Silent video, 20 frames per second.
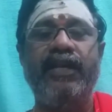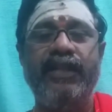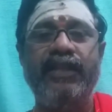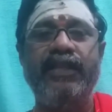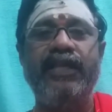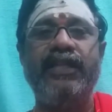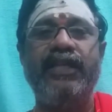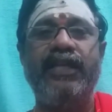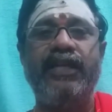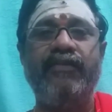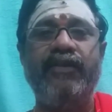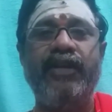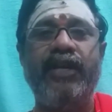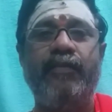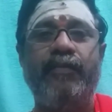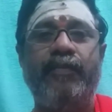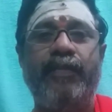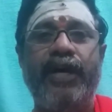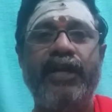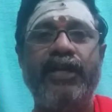இந்த தடவை
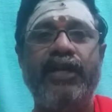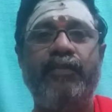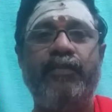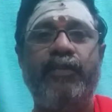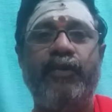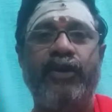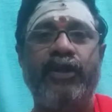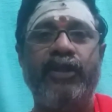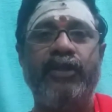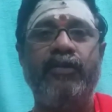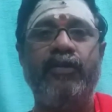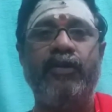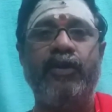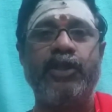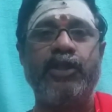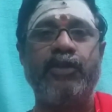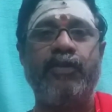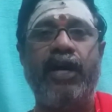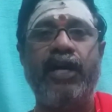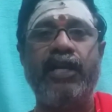நாம் பார்க்க போகிறது
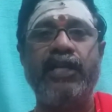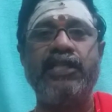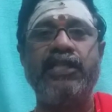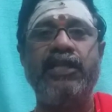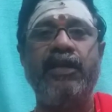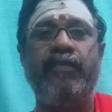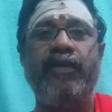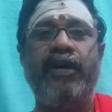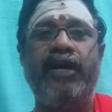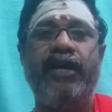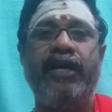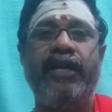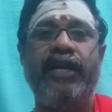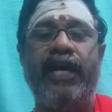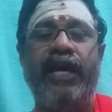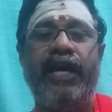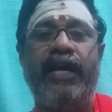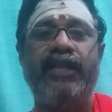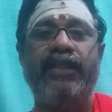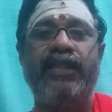ஒரு சுவாரஸ்யமான
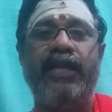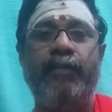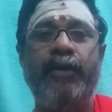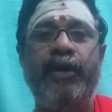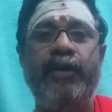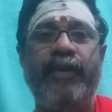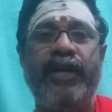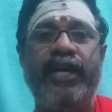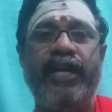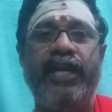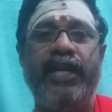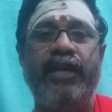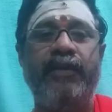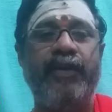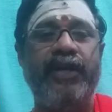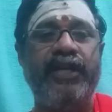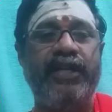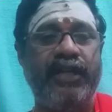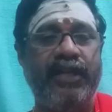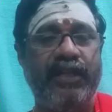தமிழ் மன்னனை
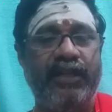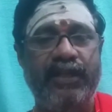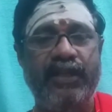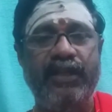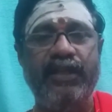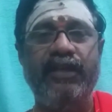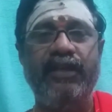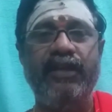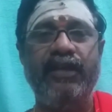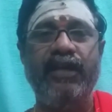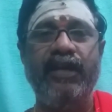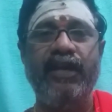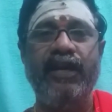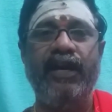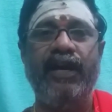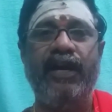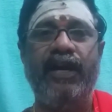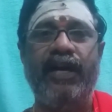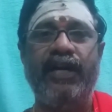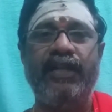பற்றியது
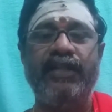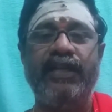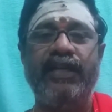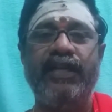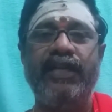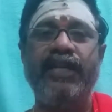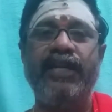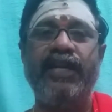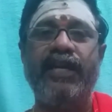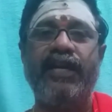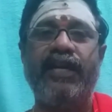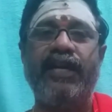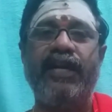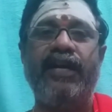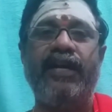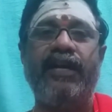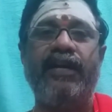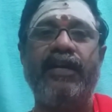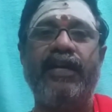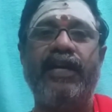அது
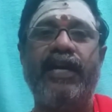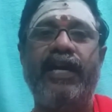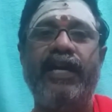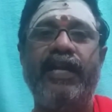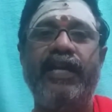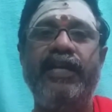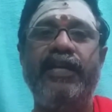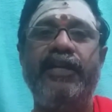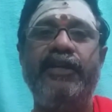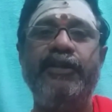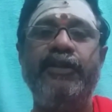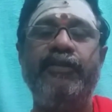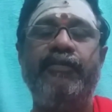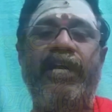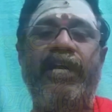என்னன்னாக்கா கடையெழு